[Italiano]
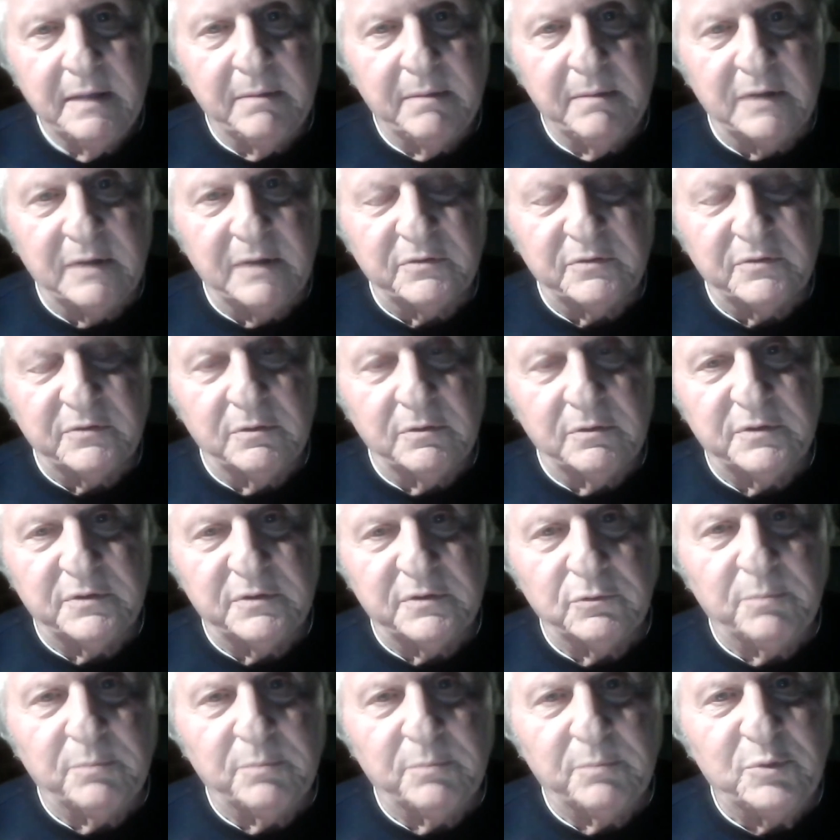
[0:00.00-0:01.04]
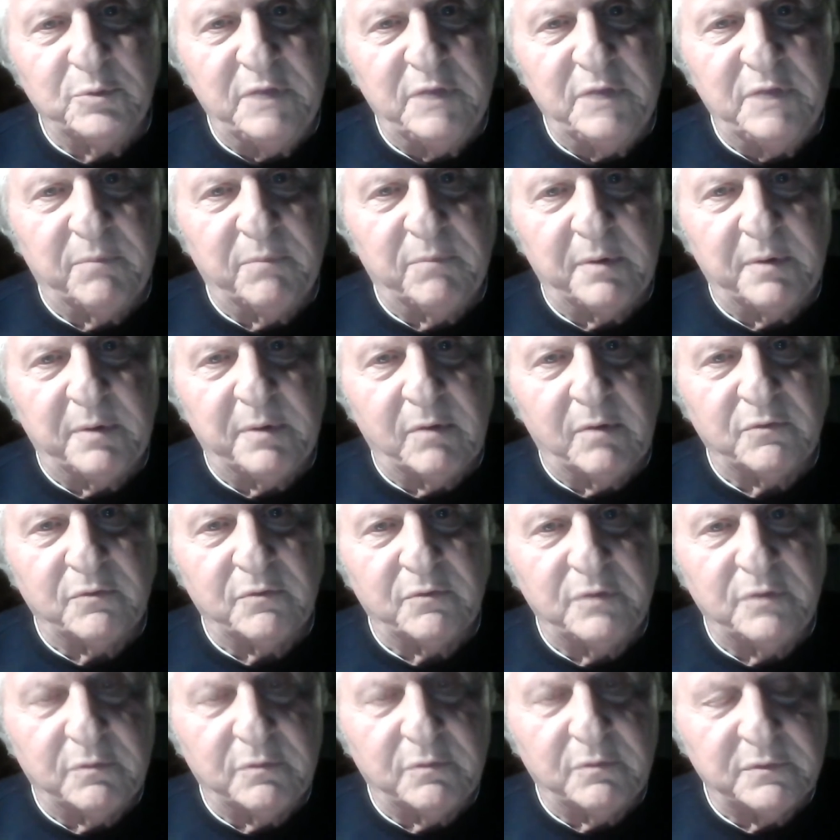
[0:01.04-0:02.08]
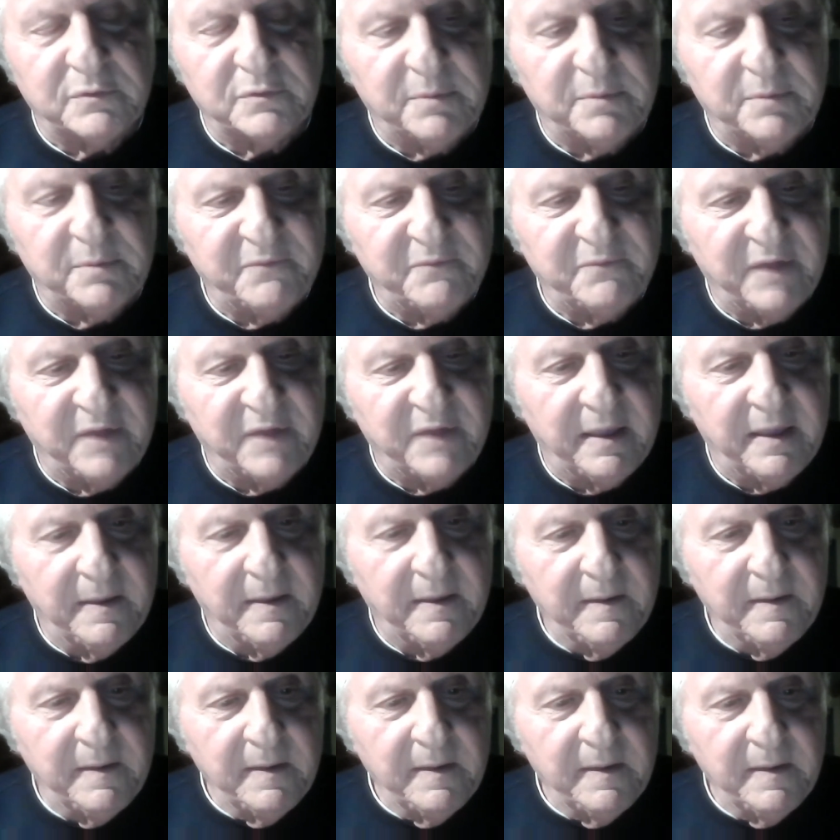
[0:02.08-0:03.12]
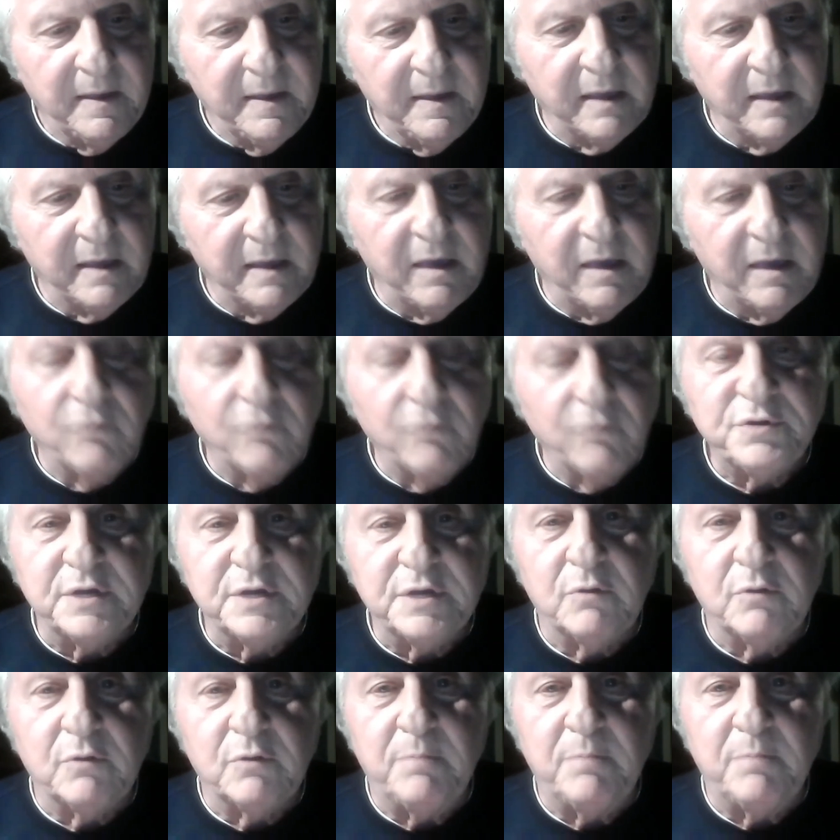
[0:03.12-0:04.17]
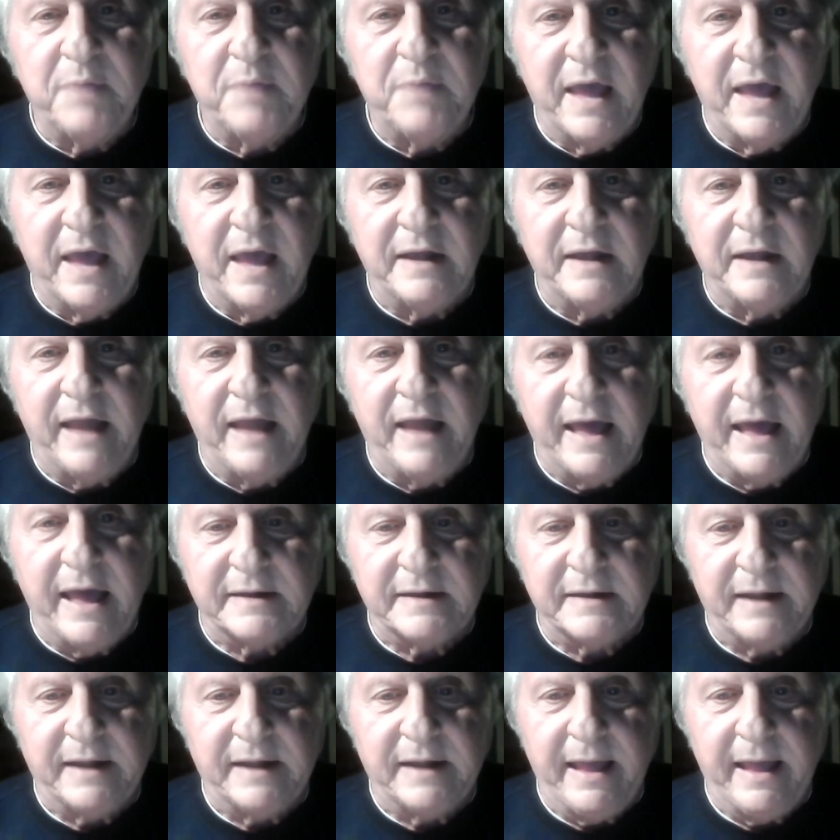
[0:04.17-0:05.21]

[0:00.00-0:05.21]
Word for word: la sec il secondo motivo per il quale ho scritto questo pamphlet è che è uscito il PNRR,